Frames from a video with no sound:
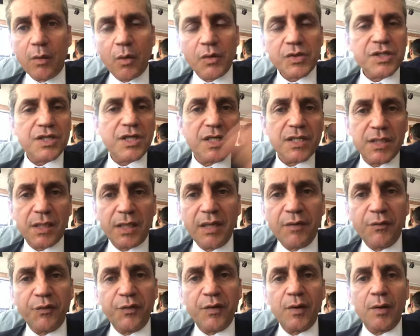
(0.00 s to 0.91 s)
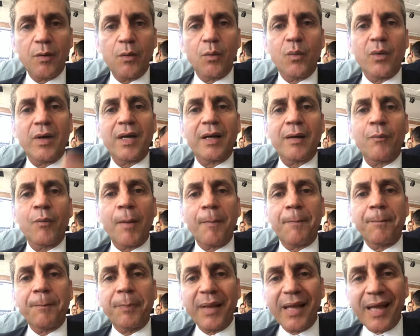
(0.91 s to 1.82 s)
ou seja, enfim, uma,
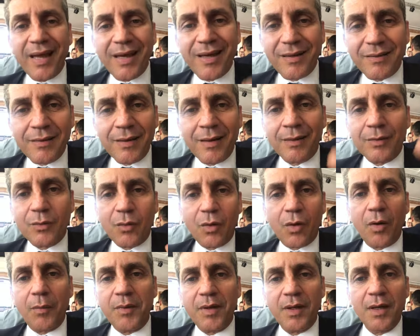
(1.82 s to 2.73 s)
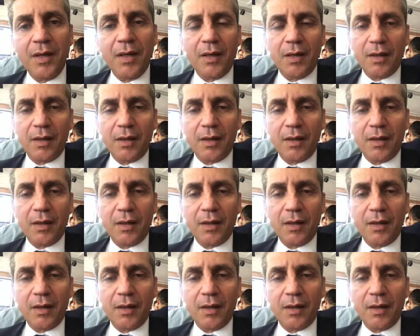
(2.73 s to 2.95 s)
uma pleia de enorme